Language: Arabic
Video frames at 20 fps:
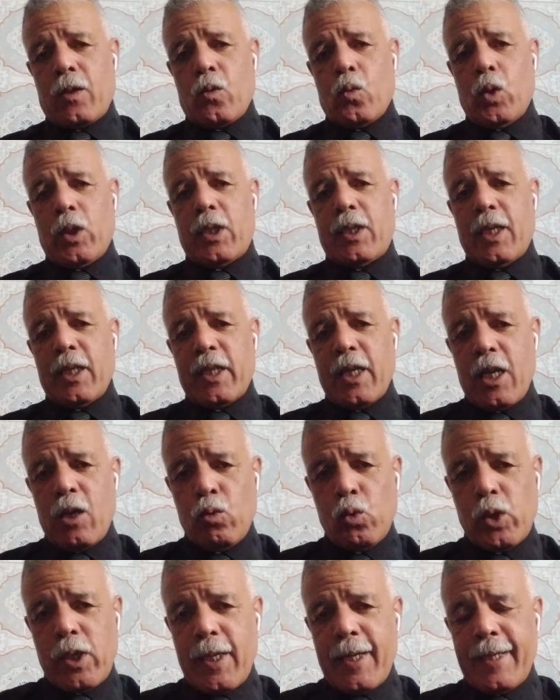
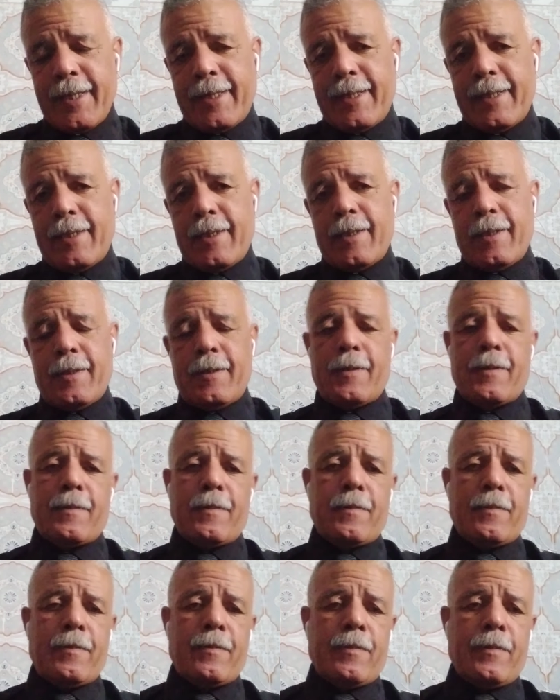والتجاوزات
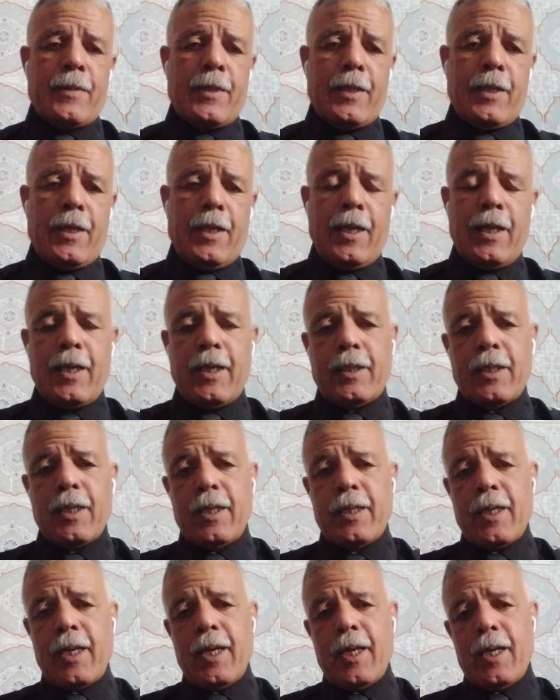التي
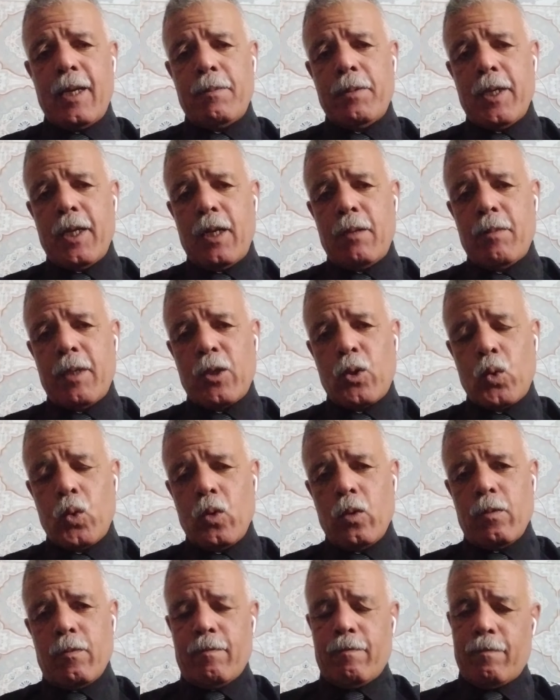جاء بها
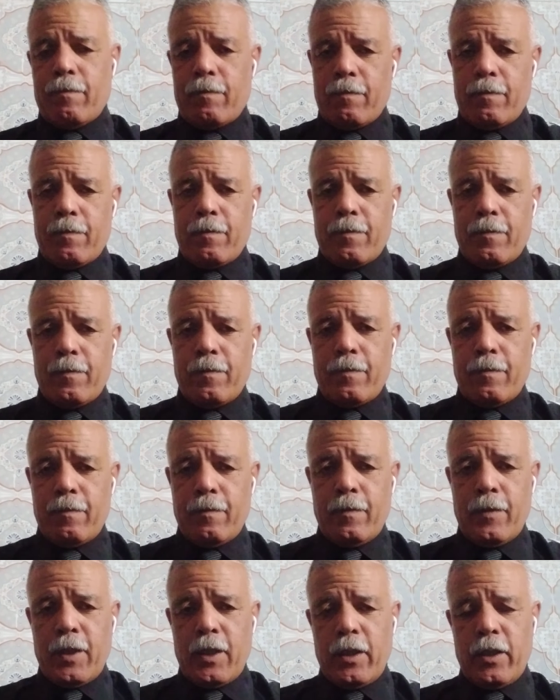المرسوم
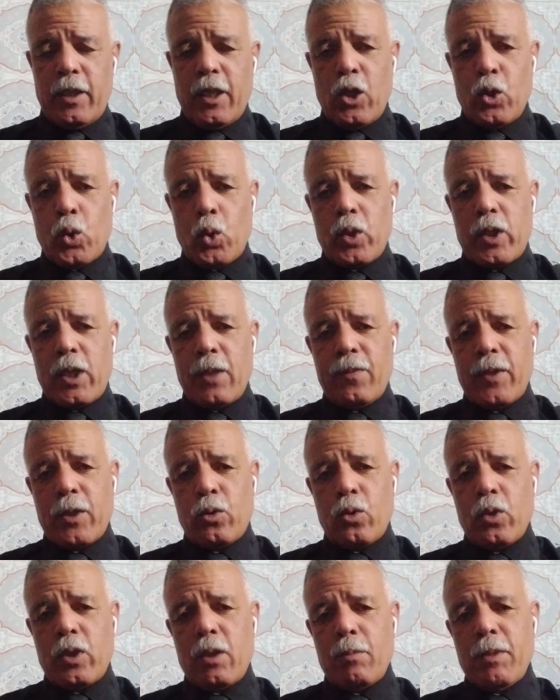يجوز صفر
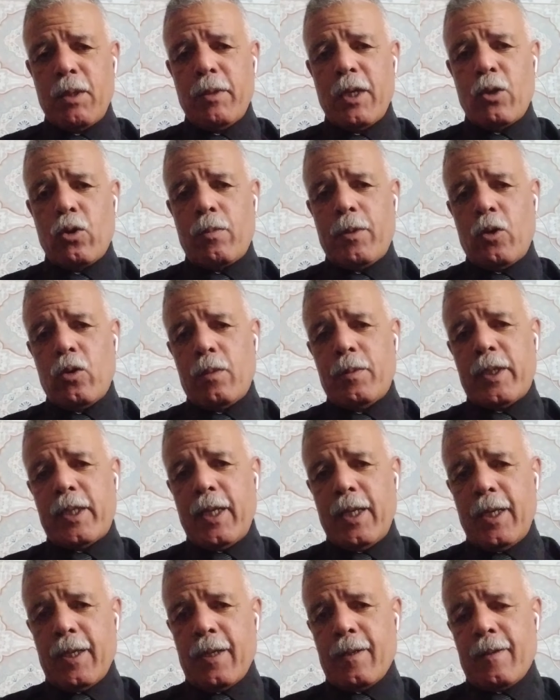جوج
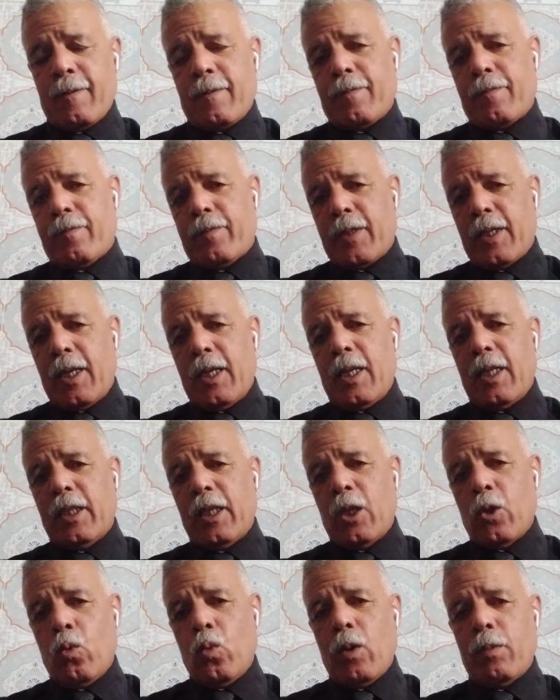وخمسين
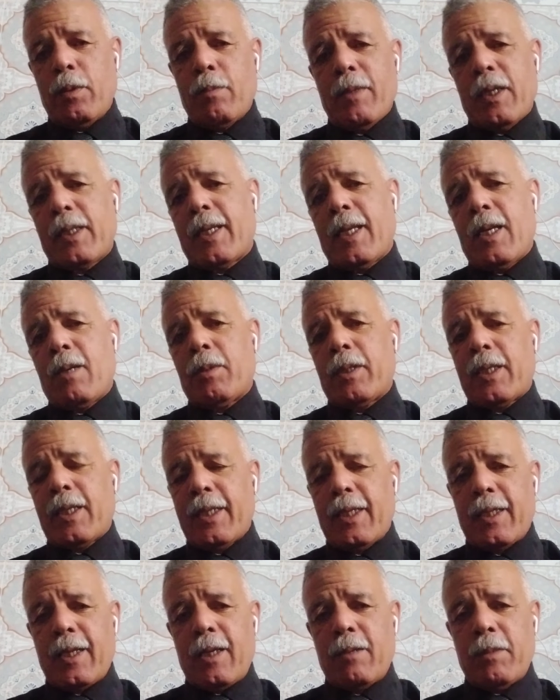الذي هو بمثابة
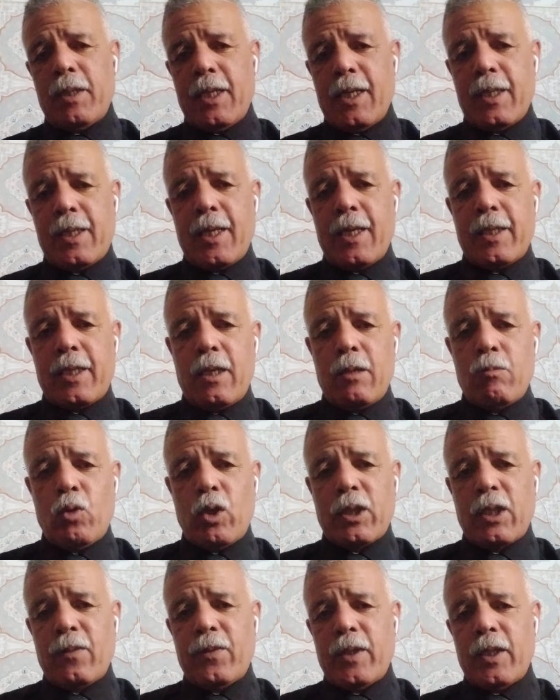نظام أساسي
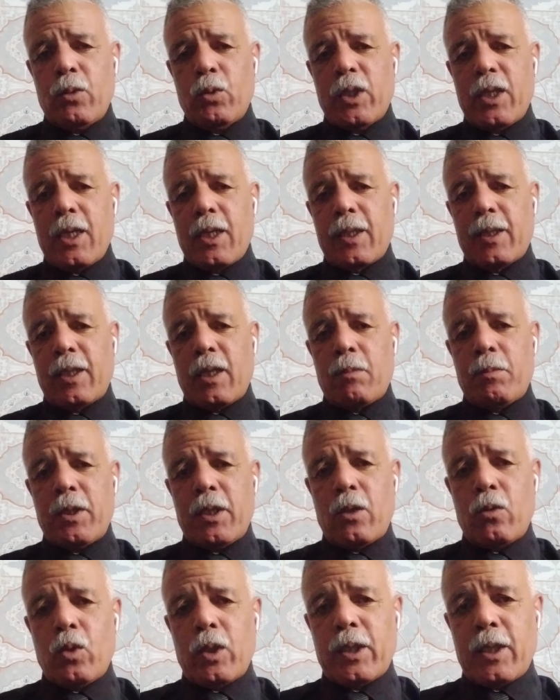لموظفي وزارة التربية
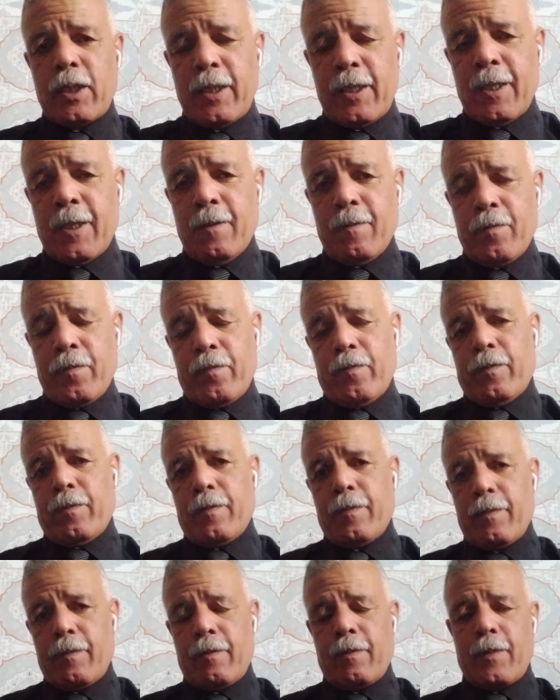الوطنية
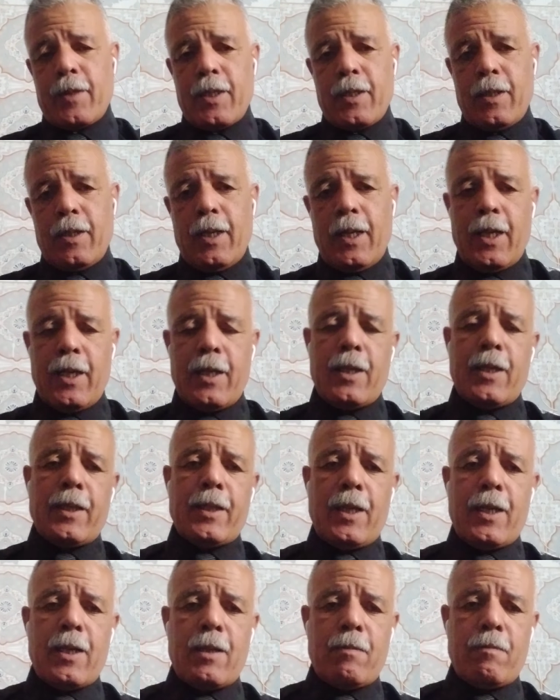
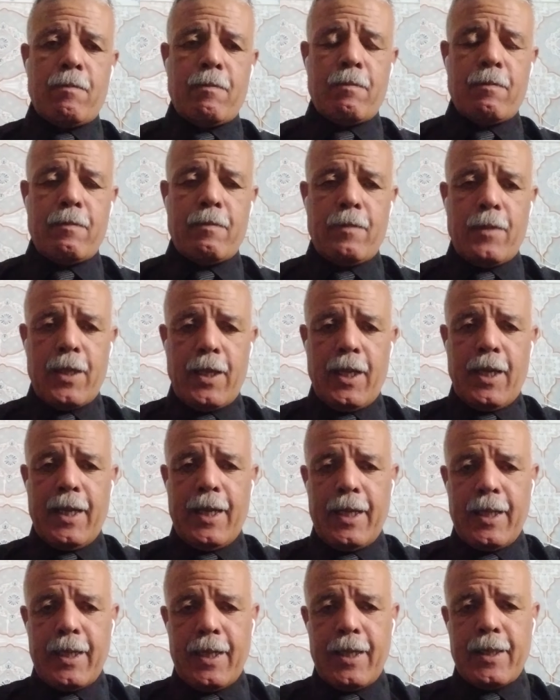النظام
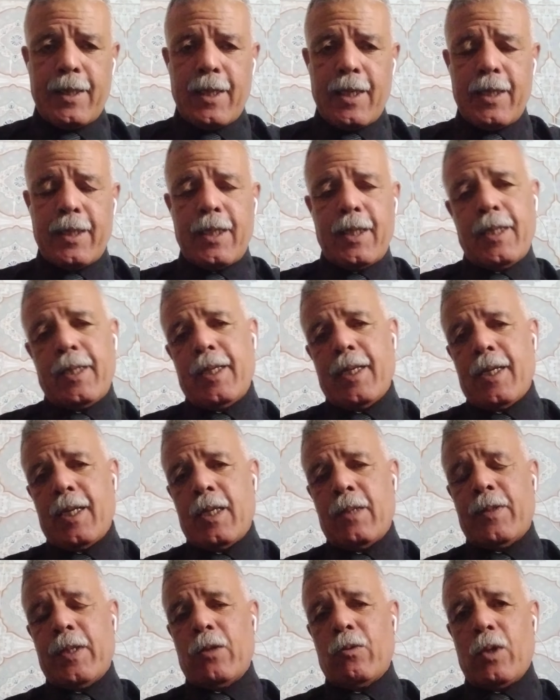الأساسي ديال
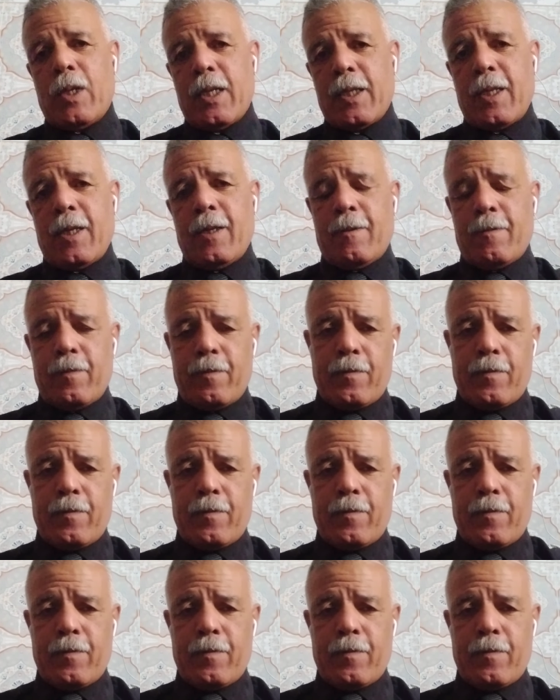2003